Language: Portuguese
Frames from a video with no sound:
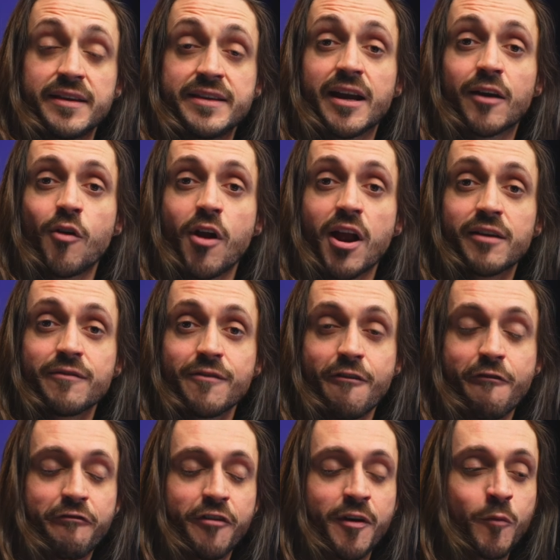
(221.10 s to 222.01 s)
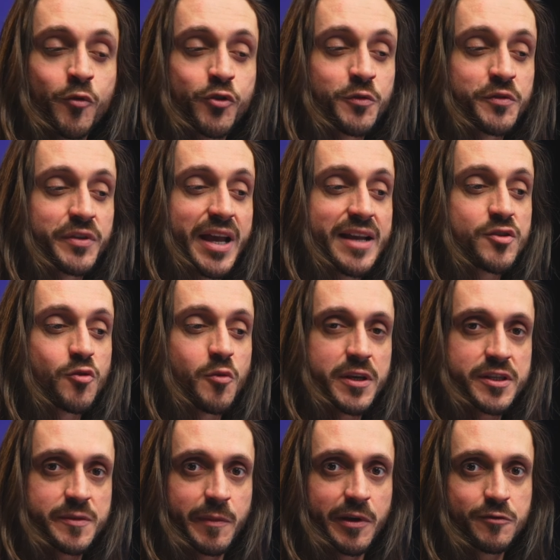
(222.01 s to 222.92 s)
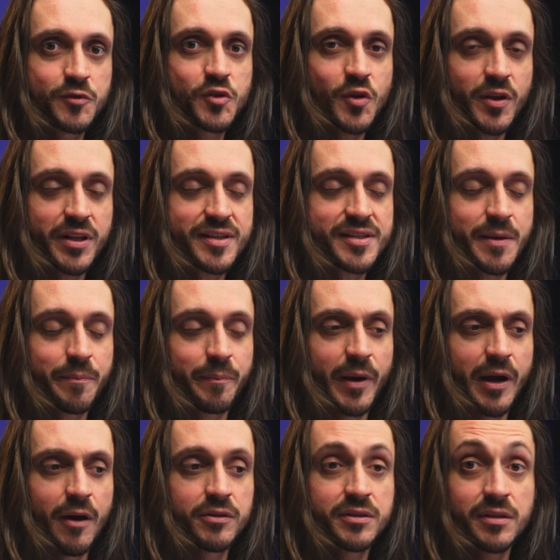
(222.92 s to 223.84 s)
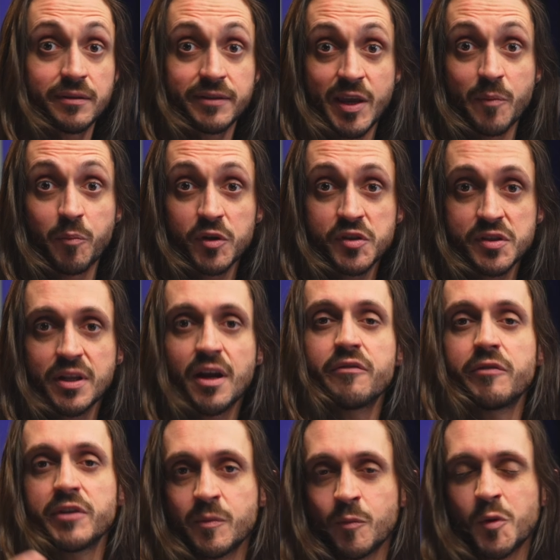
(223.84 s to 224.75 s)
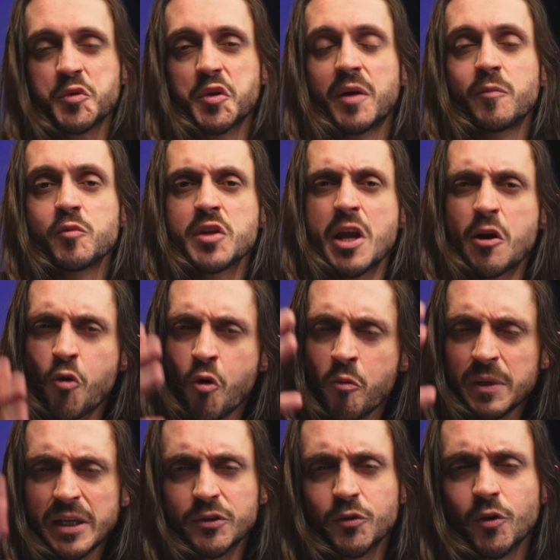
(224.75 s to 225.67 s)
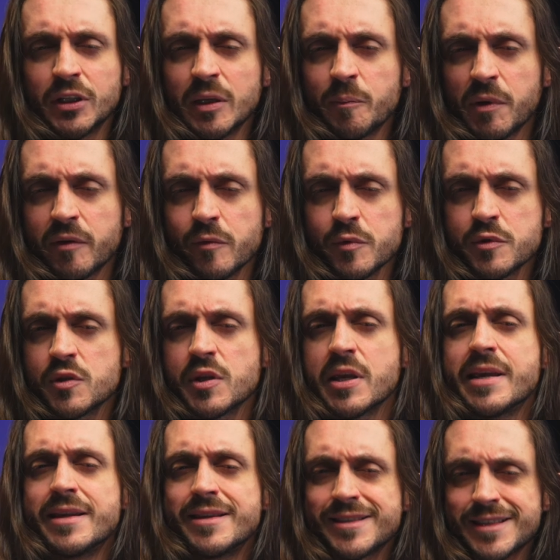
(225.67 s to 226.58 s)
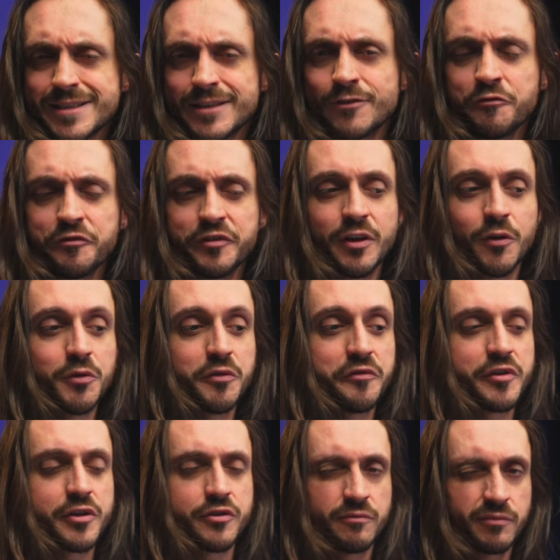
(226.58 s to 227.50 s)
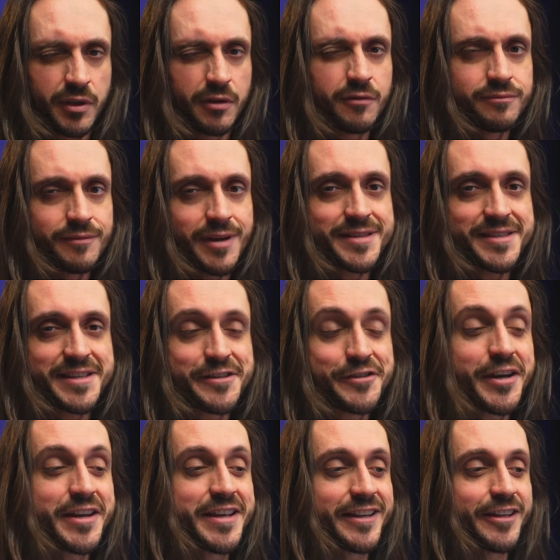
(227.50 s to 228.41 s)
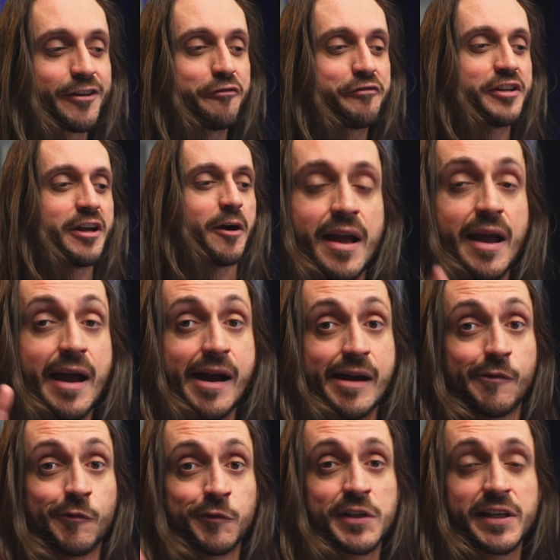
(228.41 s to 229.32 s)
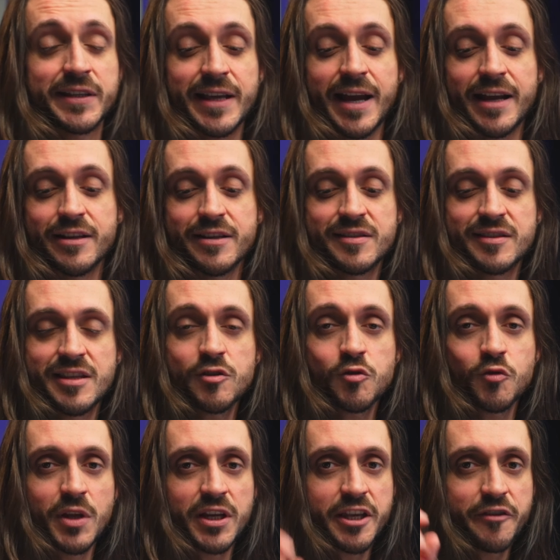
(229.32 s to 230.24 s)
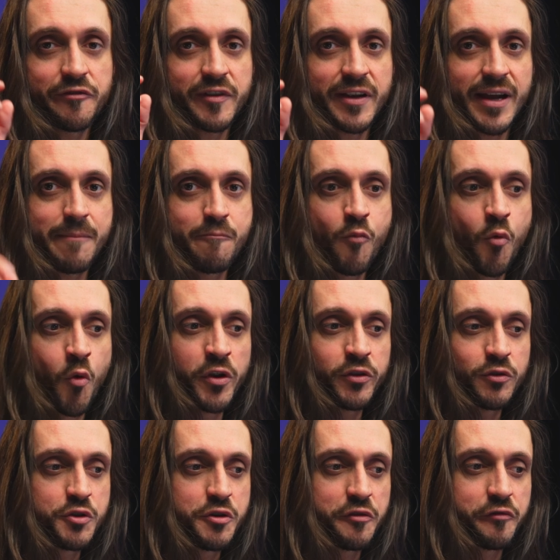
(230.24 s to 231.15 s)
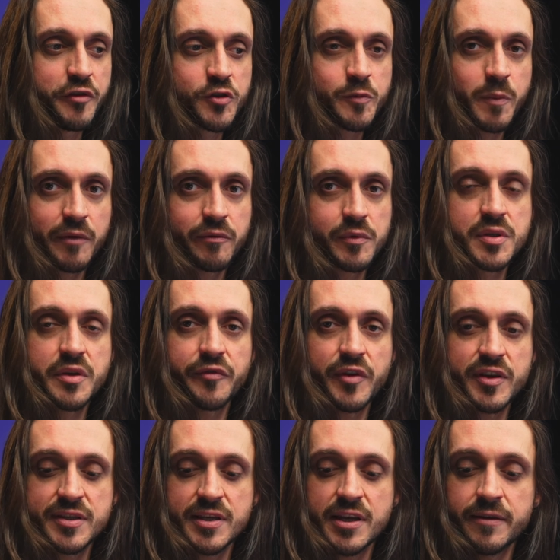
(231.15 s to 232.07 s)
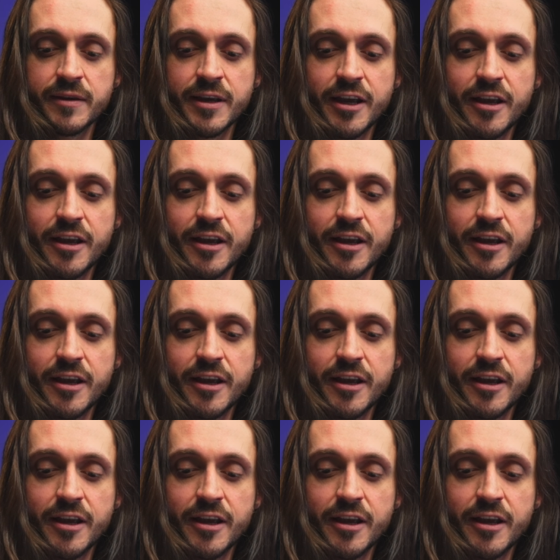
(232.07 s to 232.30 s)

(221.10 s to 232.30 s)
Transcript: E agora, vamos juntar as duas mãos só nessa pauta, que por sinal eu vou demonstrar a música completona para vocês no final do vídeo. Então, assiste aí até o final. Ah, um detalhe, se isso daqui ficar muito difícil para você fazer,